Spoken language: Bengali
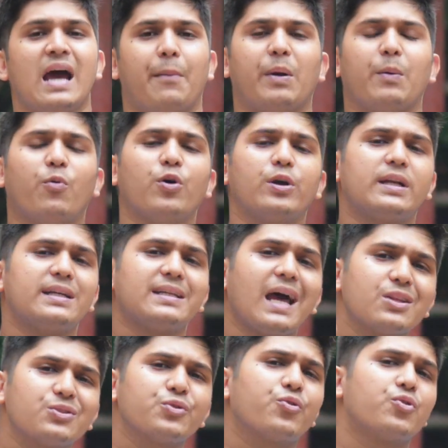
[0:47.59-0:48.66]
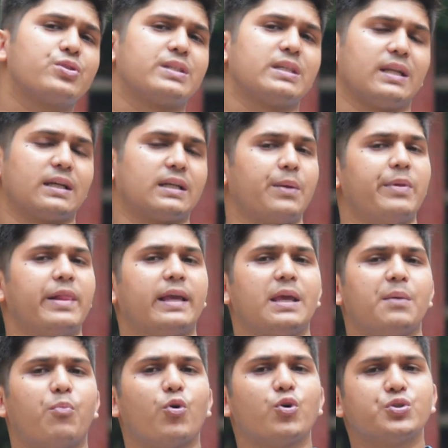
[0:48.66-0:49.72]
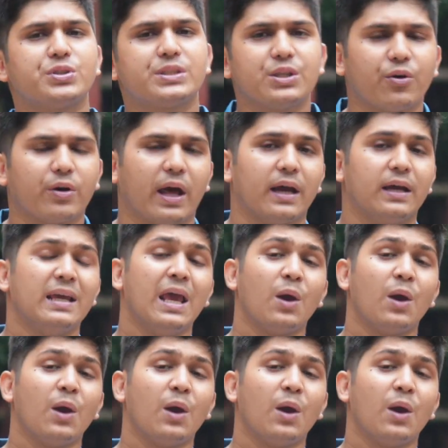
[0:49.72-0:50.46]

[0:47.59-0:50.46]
আমরা বইটা টাচও করছি না টেবিলে গিয়ে বসছিও না